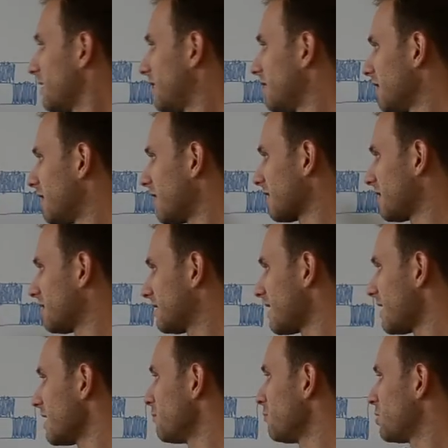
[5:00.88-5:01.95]
gdy, gdy, tak się
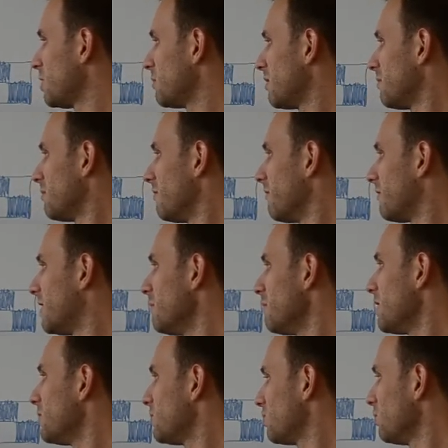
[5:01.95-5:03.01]
stanie, musimy w tym
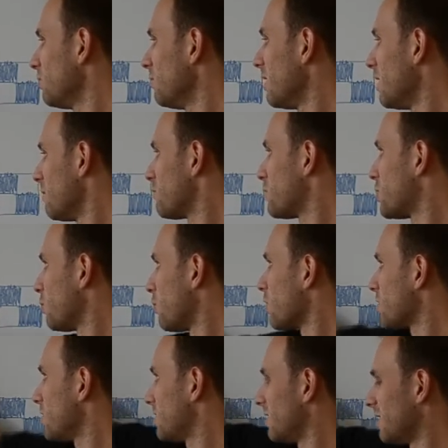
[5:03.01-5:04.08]
miejscu
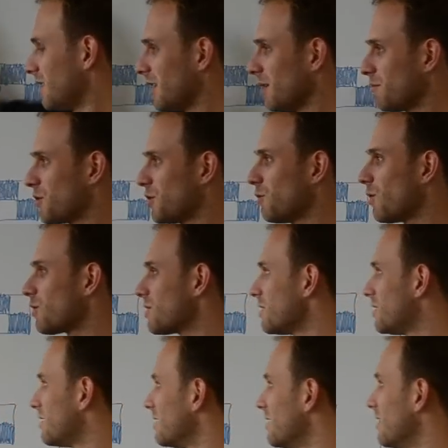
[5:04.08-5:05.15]
przyłożyć,
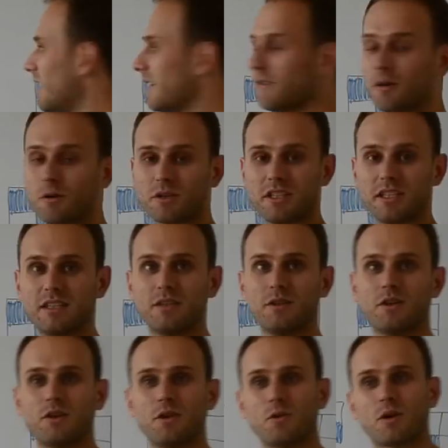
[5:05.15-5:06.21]
przyłożyć y, lewy górny
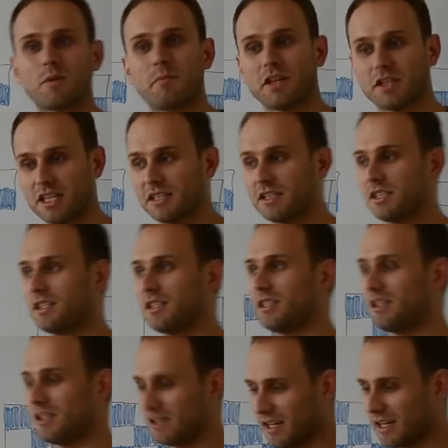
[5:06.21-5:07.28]
y, róg pieczęci
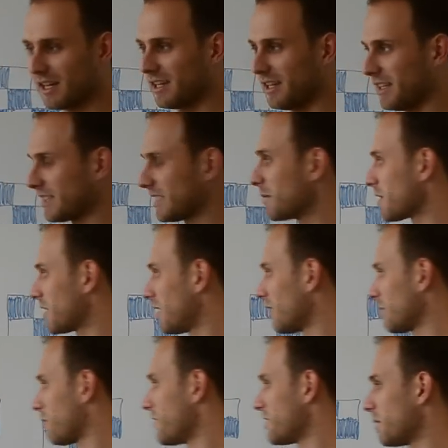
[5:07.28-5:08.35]
i, i następnie
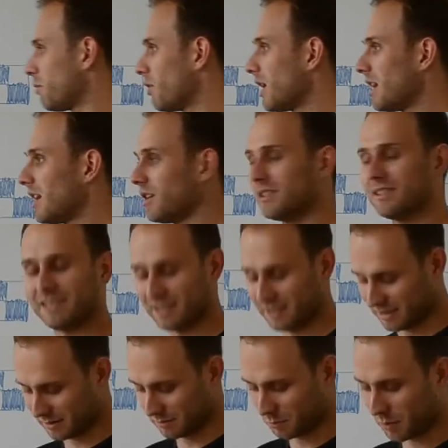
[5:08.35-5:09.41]
odpowiednie pola
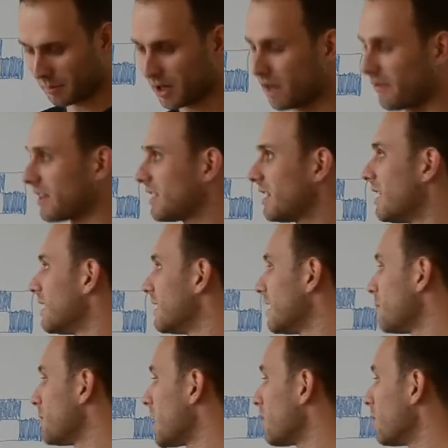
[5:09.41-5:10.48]
pomalować
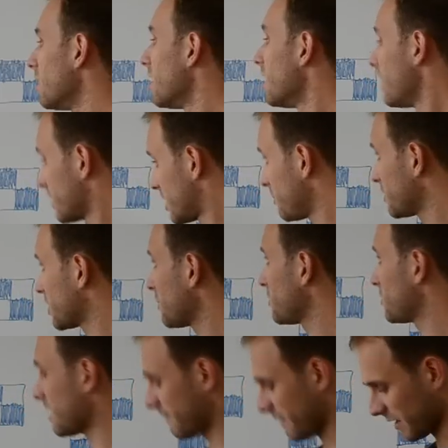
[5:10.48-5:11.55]
na biało. Żeby
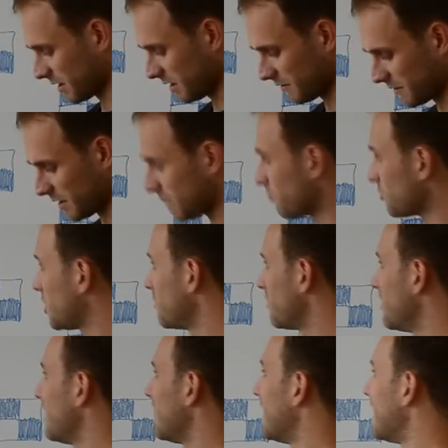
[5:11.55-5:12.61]
zrobić to efektywnie, musimy